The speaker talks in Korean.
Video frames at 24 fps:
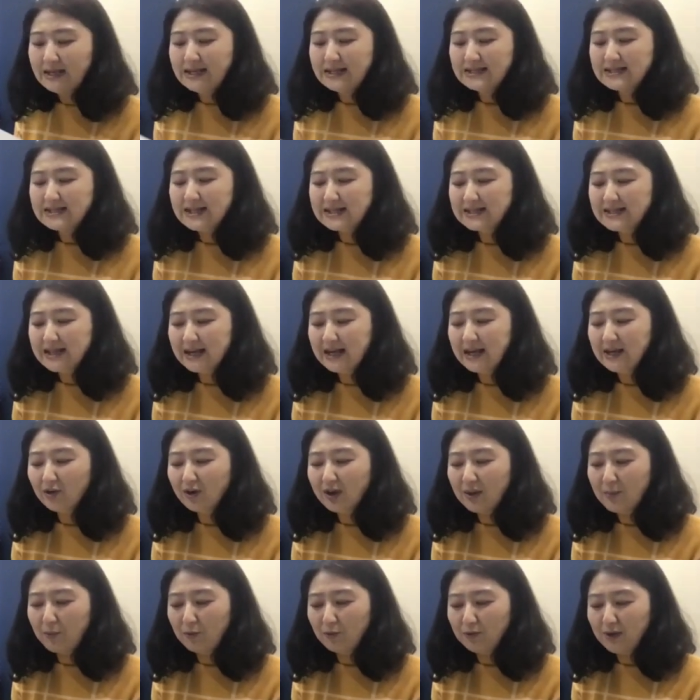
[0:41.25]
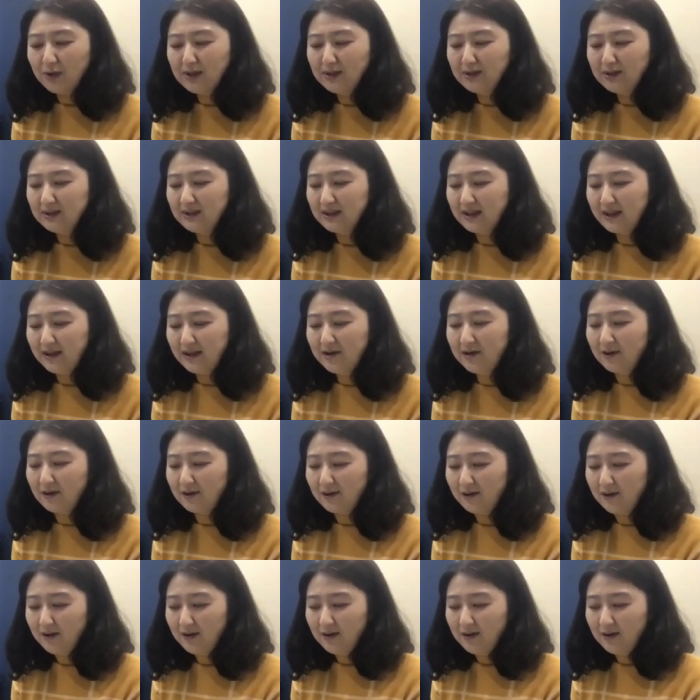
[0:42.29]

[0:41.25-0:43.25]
자, 제가 이렇게 보냈는데요.